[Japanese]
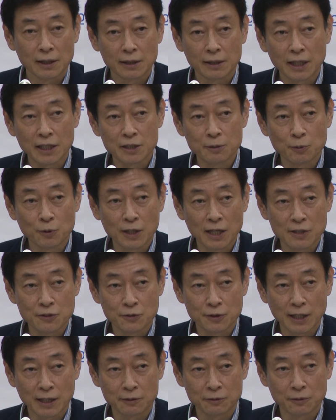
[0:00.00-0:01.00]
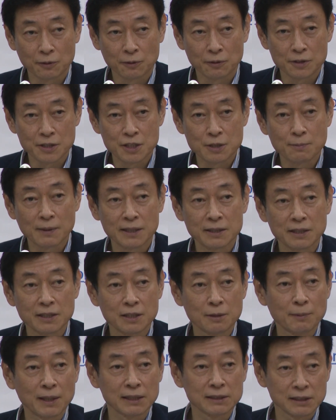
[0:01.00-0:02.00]
大規模会場であると1万
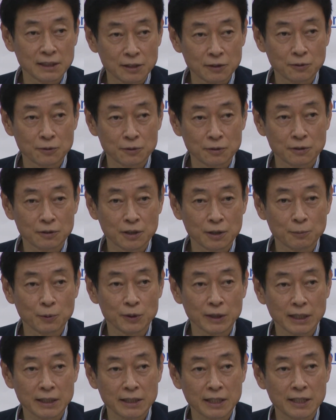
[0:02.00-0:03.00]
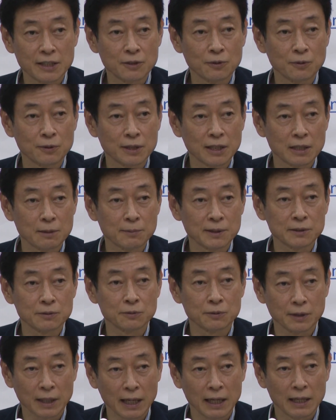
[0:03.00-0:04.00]
人、2万人という規模でできるようになりま
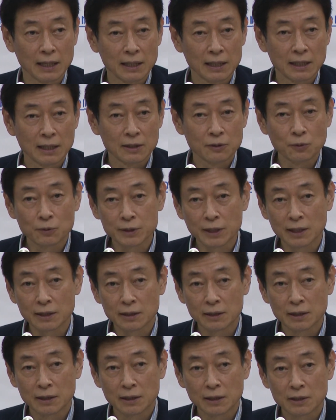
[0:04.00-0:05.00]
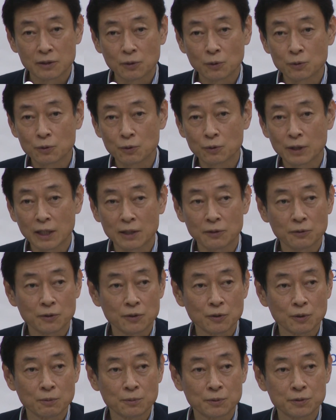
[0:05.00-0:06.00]
すので、当然、東京からの
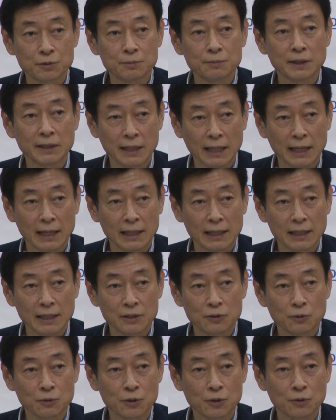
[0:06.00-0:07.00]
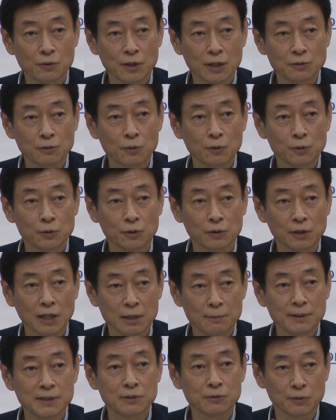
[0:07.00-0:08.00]
移動も含めて人の移動が動くことに
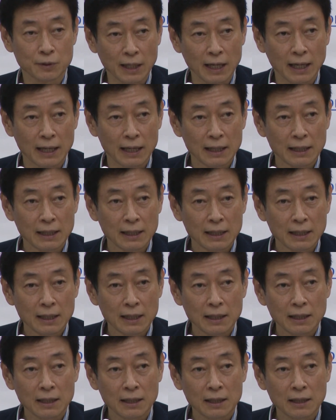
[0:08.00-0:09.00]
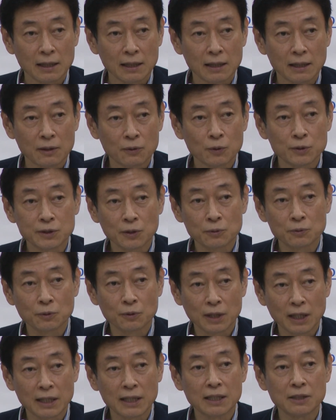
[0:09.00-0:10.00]
なりますので、えこうしたこと
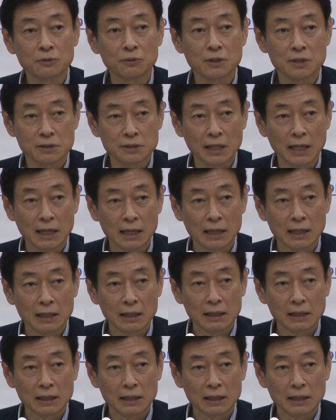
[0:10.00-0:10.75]
を考えるとですね、